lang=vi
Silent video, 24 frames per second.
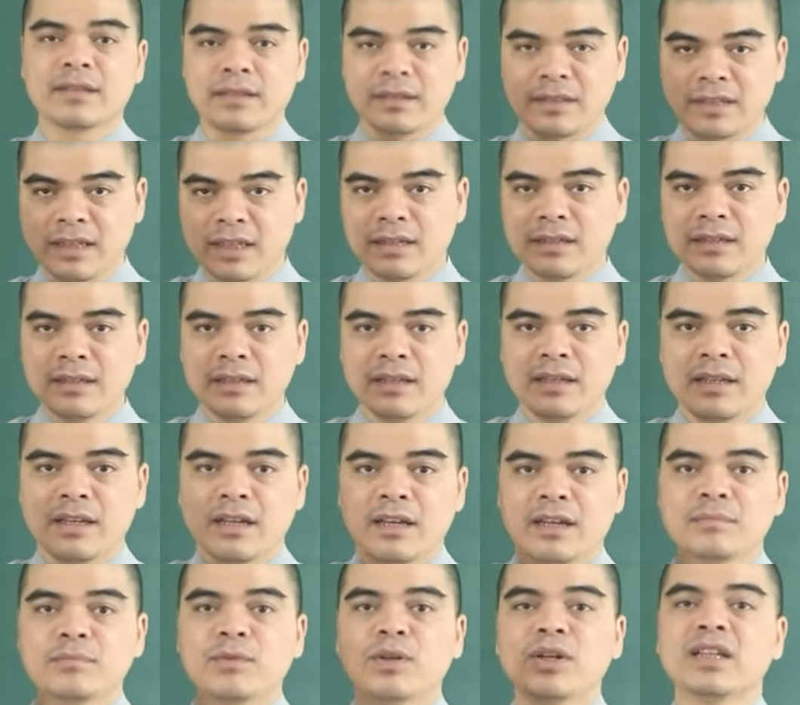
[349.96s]
Thứ nhất,
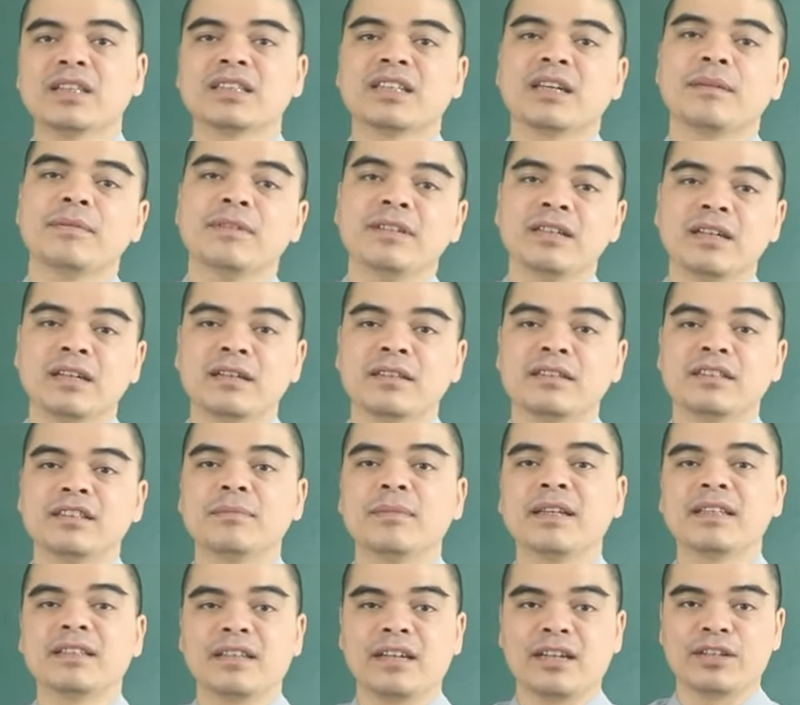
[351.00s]
mỗi lần thắp hương trước
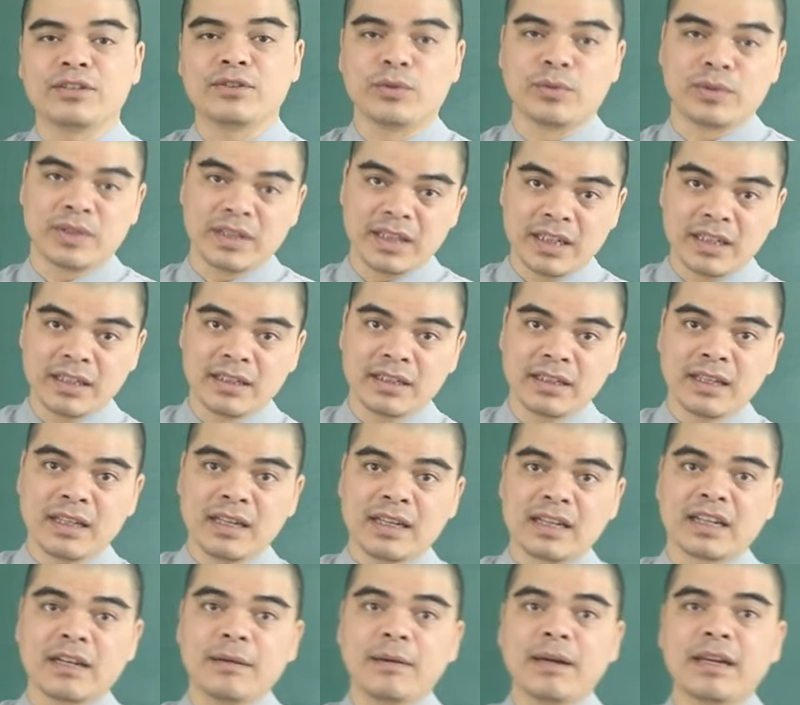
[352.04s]
bàn thờ tổ tiên,
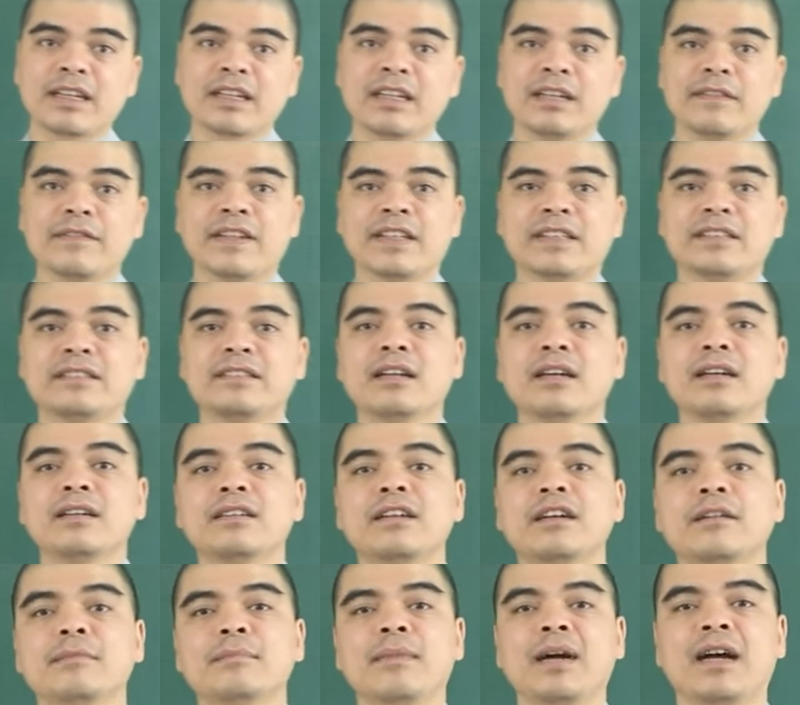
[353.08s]
các bạn cần phải dâng
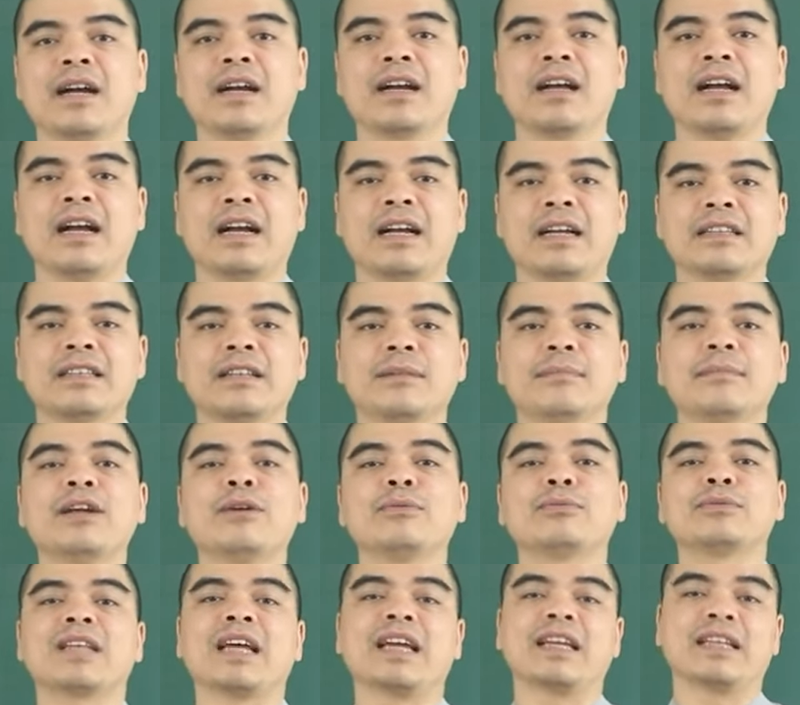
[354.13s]
hương bằng cả cái tấm
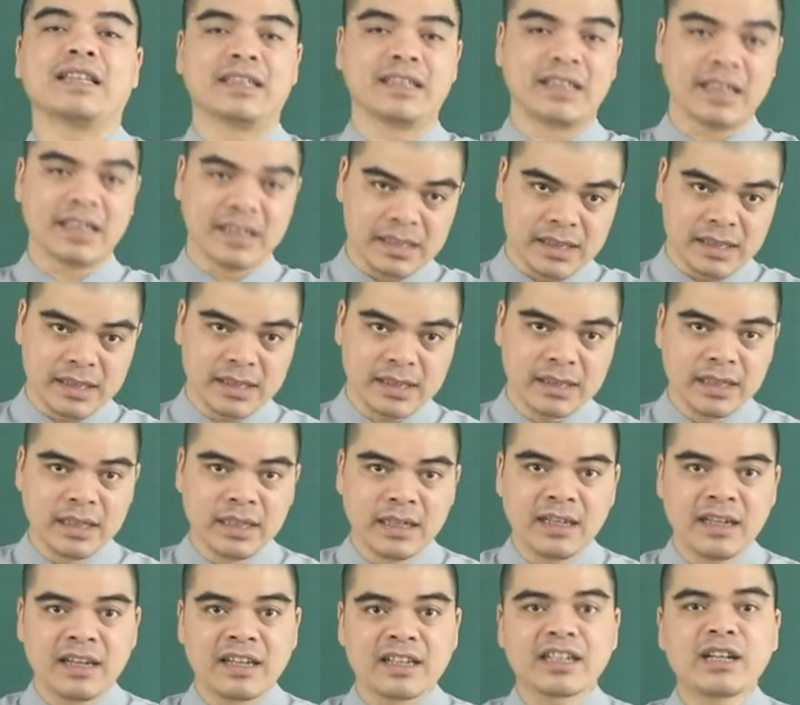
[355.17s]
lòng thành kính,
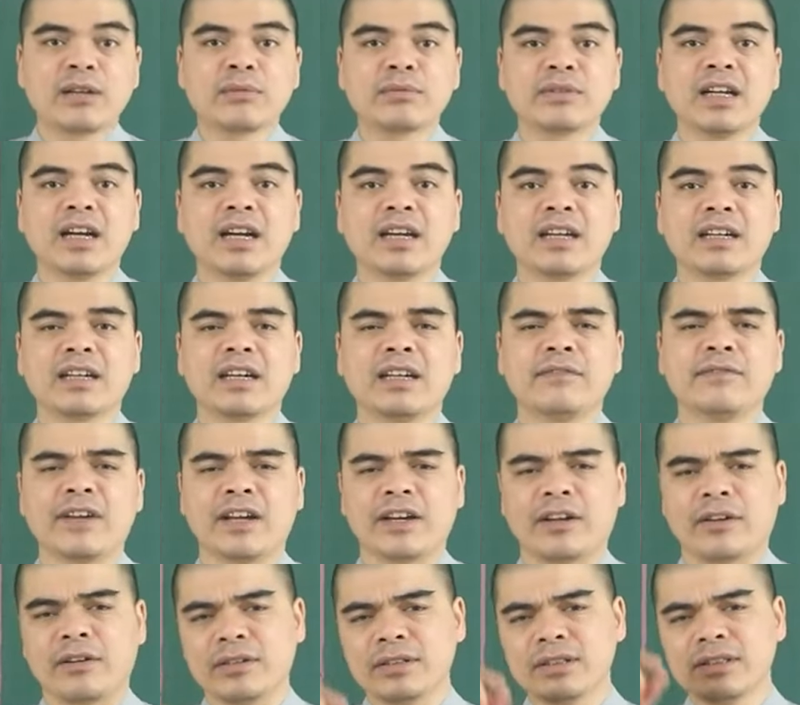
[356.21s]
Đồng thời cần
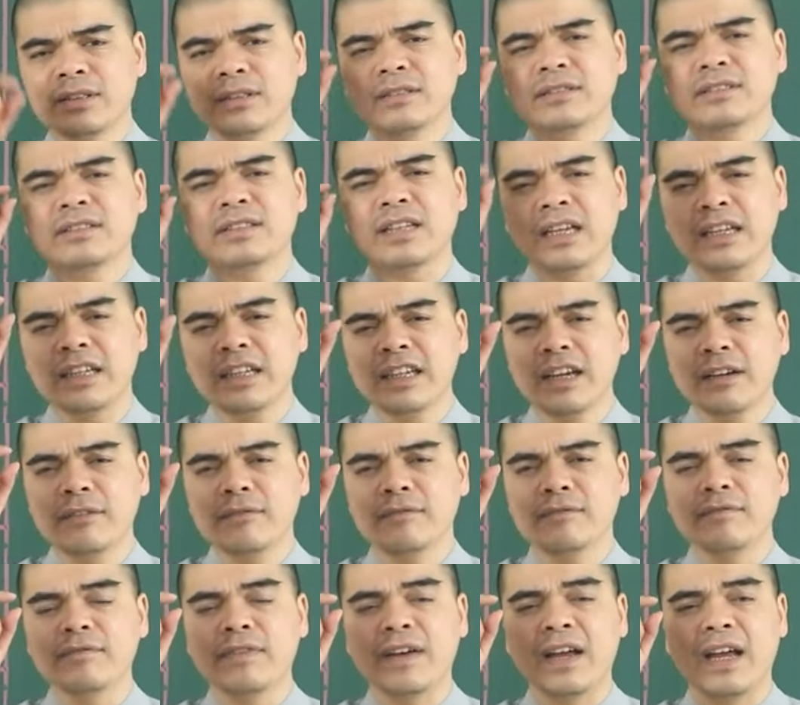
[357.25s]
phải có sự tránh niệm
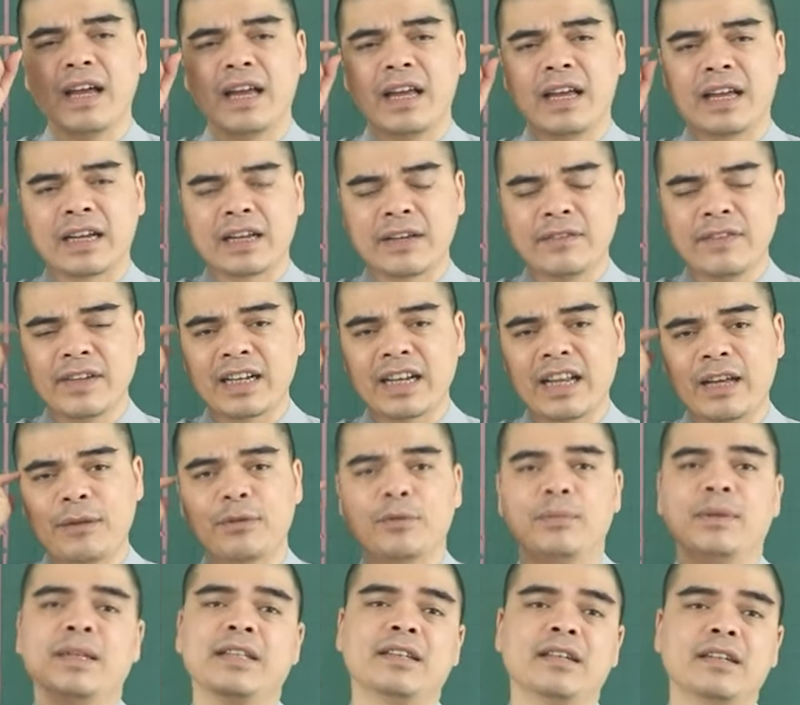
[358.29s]
về cái việc làm
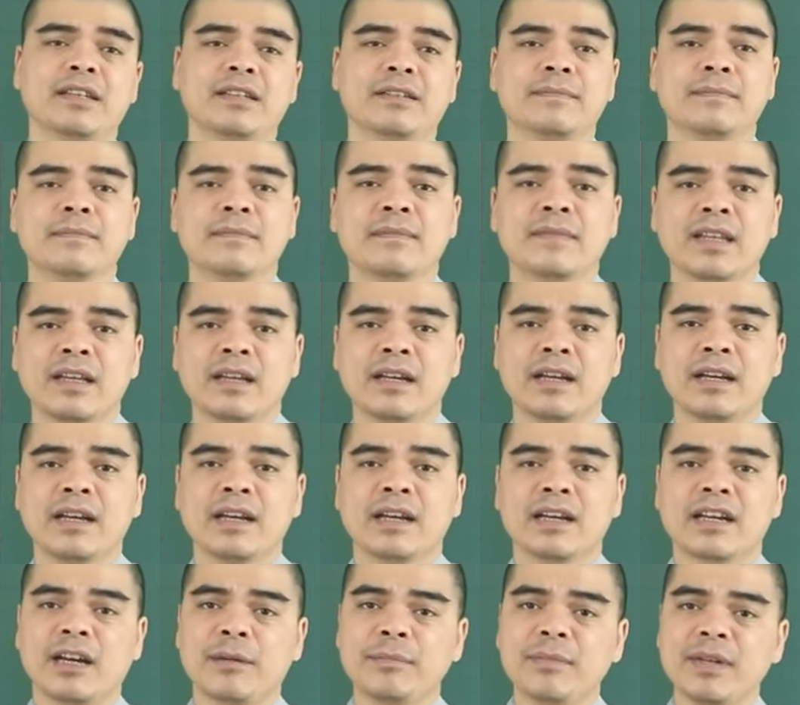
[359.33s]
của bản thân.
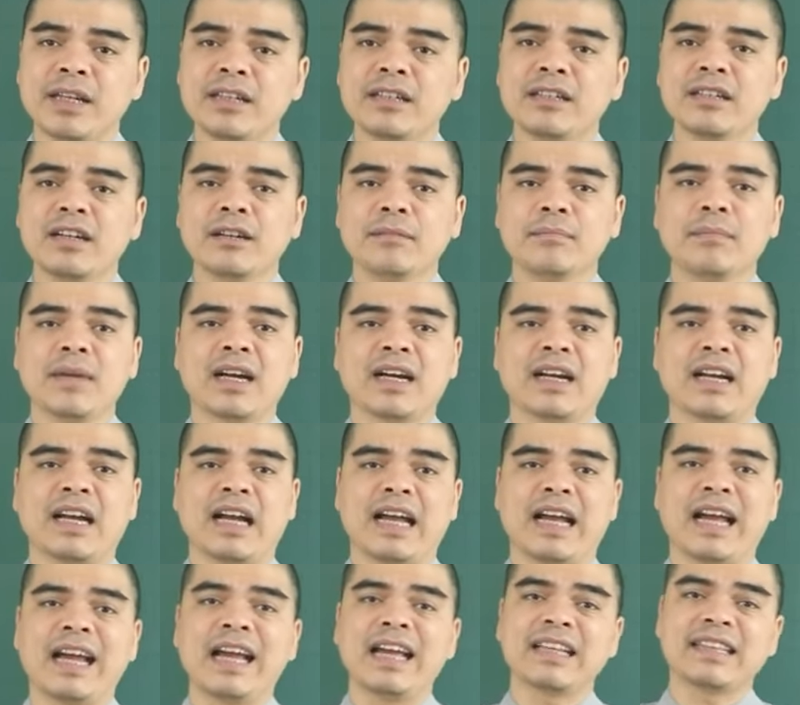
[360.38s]
Cắm nén hương bằng
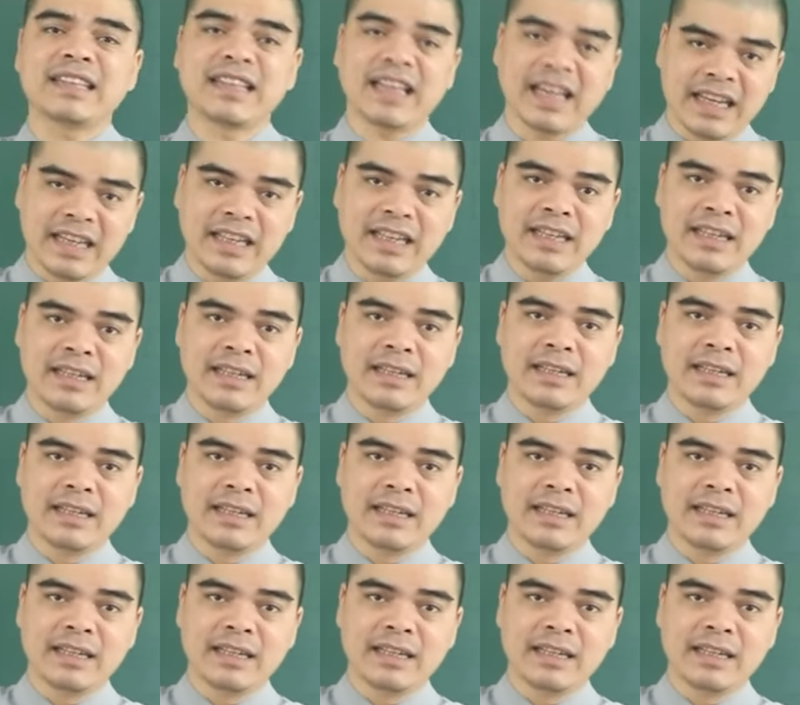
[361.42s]
cả hai tay,